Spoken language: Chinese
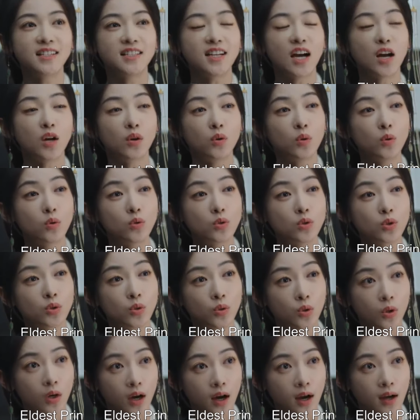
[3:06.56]
长公
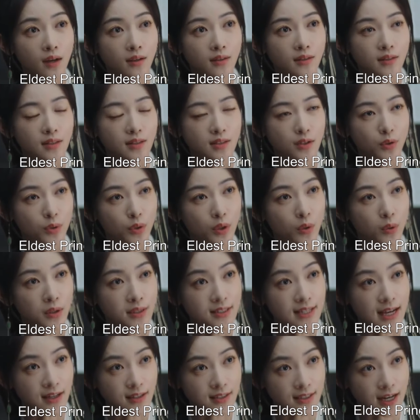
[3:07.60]
主已经对
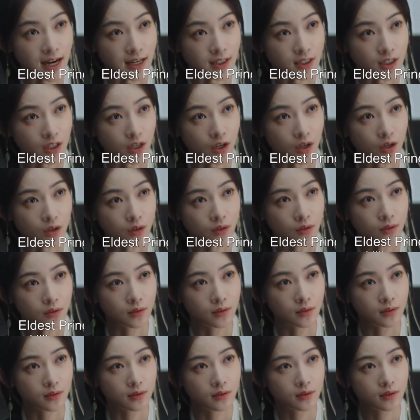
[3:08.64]
我下了杀招，
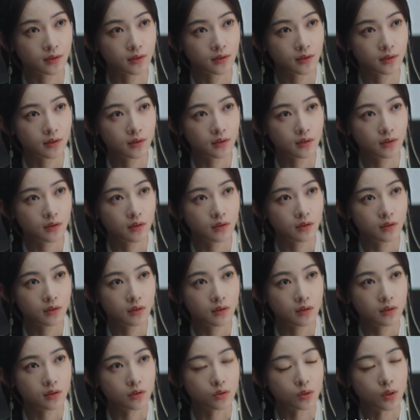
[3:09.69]

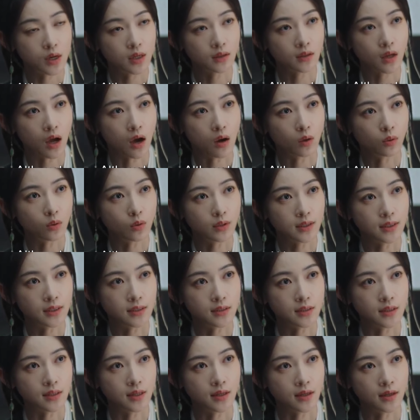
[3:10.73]
虽然逃过一
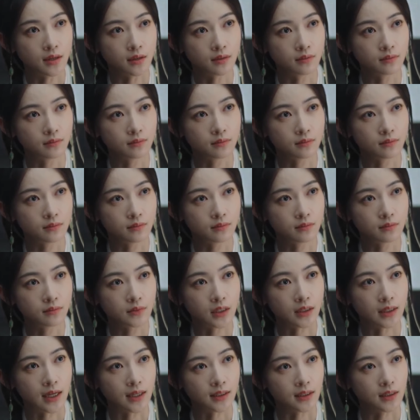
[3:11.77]
劫，
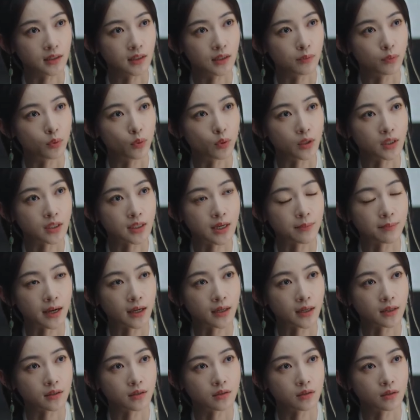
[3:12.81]
但她一定不会善
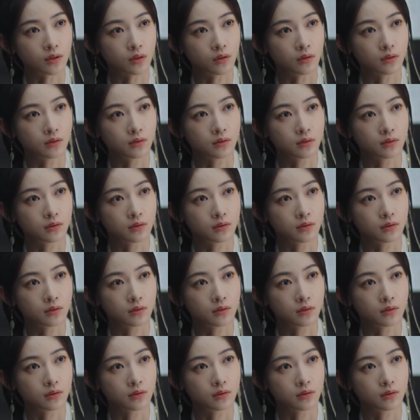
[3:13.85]
罢甘休。